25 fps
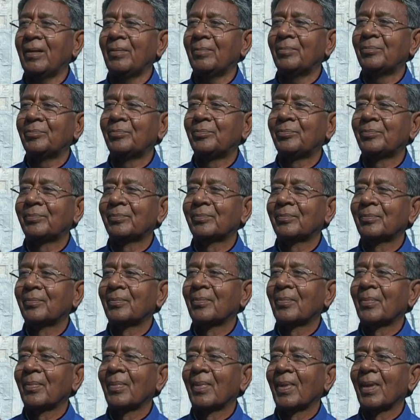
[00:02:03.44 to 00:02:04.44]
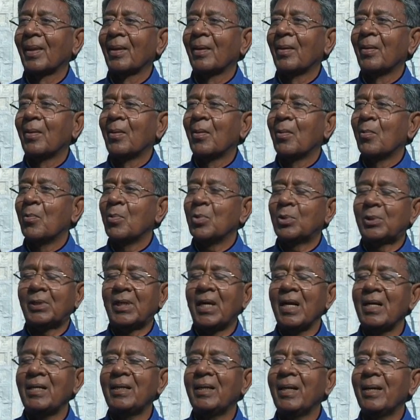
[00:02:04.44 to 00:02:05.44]
है
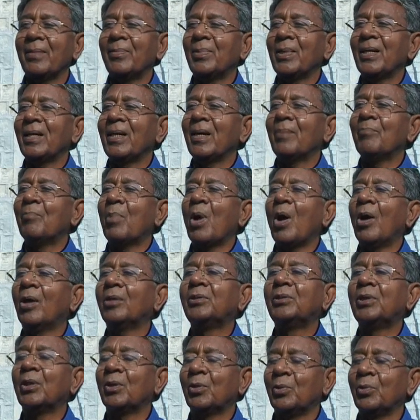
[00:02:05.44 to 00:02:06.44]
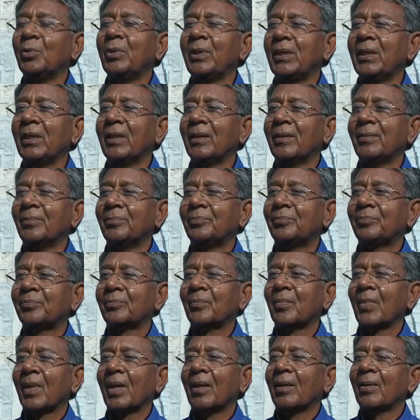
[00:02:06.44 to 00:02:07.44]
उसके लिए भी ये बहुत ज़रूरी है
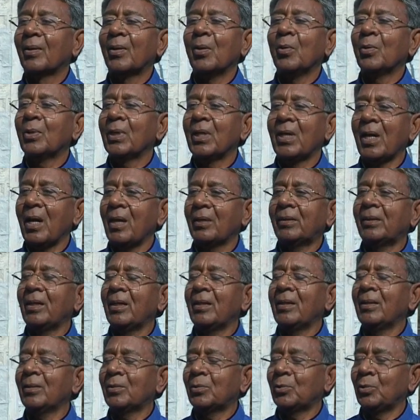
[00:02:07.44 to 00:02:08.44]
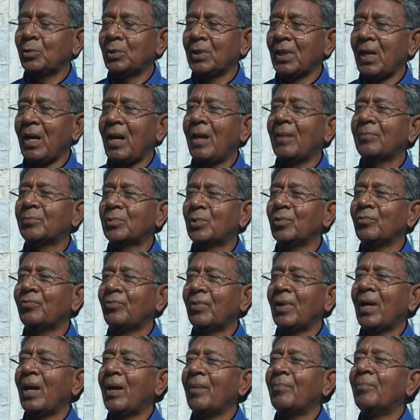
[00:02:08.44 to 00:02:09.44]
क्योंकि कहते हैं ना सुजलाम
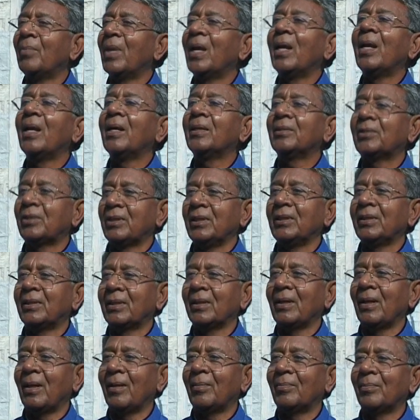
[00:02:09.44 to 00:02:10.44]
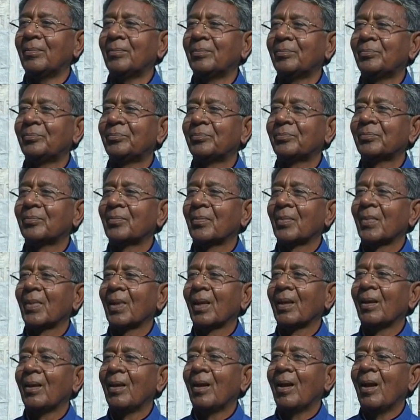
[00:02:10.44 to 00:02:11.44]
सुफलाम मलय शीतलाम
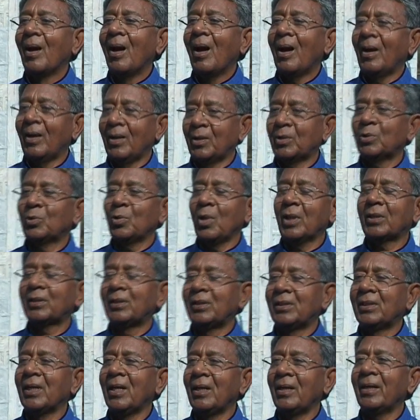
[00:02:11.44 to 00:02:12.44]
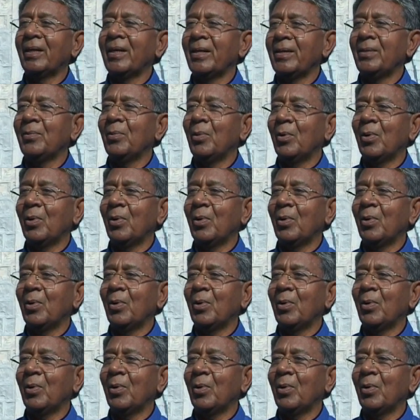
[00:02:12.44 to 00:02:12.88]
अगर स्वच्छ जल नहीं